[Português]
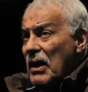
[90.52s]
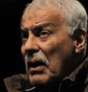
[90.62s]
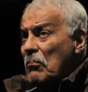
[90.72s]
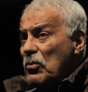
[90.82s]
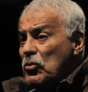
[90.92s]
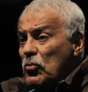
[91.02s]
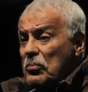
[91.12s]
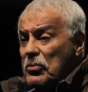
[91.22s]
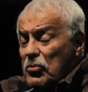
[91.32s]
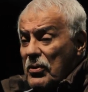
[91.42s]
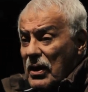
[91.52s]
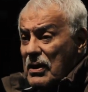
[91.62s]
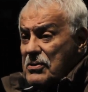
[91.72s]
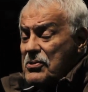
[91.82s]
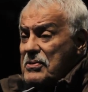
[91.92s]
é muito, muito
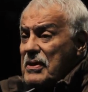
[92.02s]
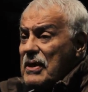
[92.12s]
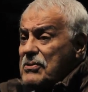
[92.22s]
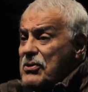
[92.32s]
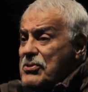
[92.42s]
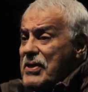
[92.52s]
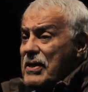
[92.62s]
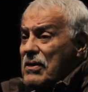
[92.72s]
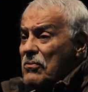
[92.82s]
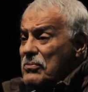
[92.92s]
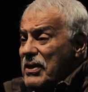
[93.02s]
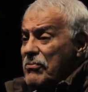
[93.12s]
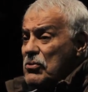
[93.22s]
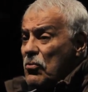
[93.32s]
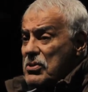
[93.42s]
grande, a gente tem um
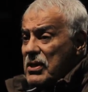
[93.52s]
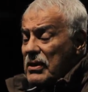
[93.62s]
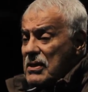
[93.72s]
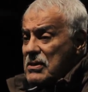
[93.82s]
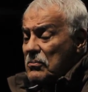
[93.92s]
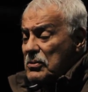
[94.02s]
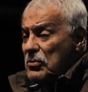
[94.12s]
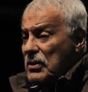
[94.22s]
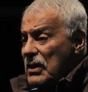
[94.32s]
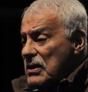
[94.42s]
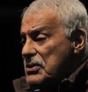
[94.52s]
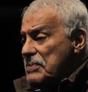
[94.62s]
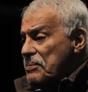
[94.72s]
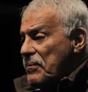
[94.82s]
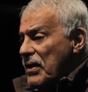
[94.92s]
nível de concentração muito
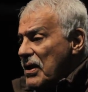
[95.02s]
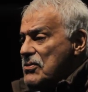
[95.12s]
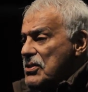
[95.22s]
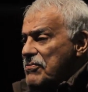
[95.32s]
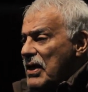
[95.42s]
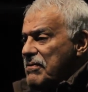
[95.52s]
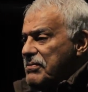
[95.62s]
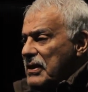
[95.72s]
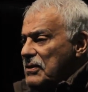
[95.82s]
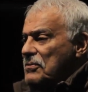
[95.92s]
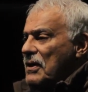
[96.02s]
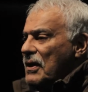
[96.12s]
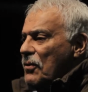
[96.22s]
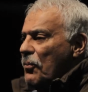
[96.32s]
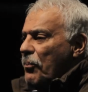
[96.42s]
grande e a gente vai levando,
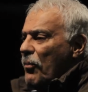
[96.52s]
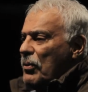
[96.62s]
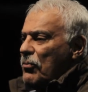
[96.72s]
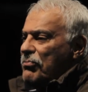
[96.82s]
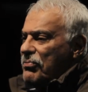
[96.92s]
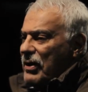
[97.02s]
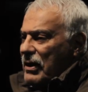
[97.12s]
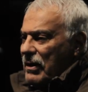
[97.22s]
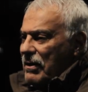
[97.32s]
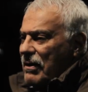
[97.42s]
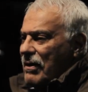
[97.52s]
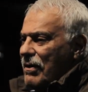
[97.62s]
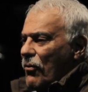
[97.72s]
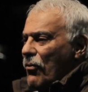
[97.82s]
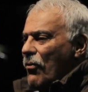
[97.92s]
o público vê,
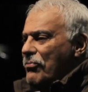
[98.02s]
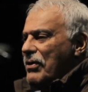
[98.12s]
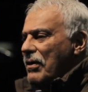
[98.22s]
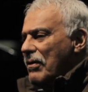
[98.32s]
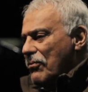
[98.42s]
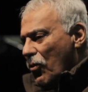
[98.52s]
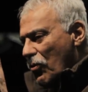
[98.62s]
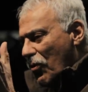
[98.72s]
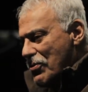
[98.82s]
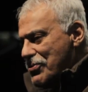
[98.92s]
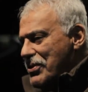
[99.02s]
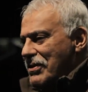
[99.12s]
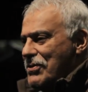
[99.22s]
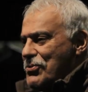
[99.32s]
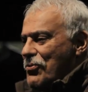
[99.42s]
é, ouve a
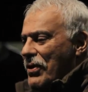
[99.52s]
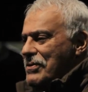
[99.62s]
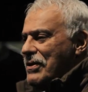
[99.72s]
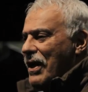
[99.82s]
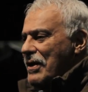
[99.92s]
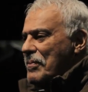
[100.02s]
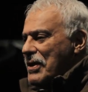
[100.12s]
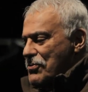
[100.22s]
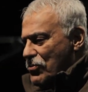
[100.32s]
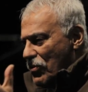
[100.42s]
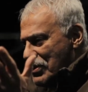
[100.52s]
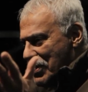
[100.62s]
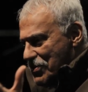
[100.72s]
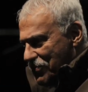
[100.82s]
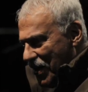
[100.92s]
cronologia da história de Caíme, das
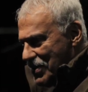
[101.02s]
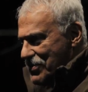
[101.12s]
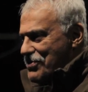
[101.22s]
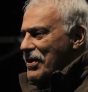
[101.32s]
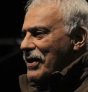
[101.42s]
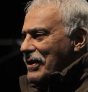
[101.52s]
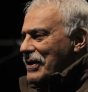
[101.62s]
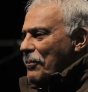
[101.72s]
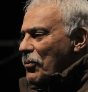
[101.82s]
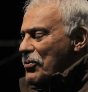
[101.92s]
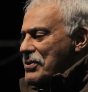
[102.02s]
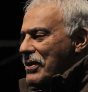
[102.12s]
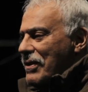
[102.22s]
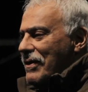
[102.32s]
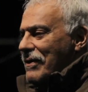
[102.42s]
todas as fases da
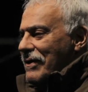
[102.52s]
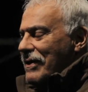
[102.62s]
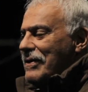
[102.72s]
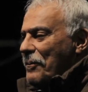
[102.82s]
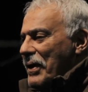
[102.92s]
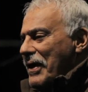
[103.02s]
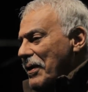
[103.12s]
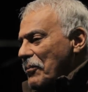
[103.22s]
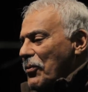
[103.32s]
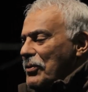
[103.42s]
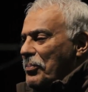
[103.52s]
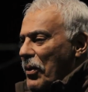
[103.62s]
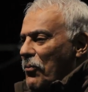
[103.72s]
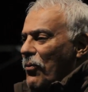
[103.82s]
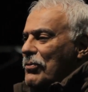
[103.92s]
música e também ri muito
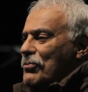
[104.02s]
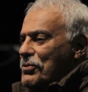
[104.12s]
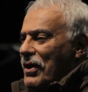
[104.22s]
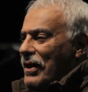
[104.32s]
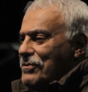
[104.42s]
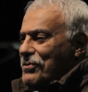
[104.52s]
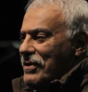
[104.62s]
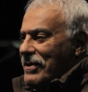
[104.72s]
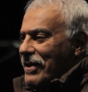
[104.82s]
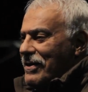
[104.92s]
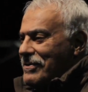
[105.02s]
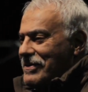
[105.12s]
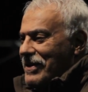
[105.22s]
porque eu conto os lados que ninguém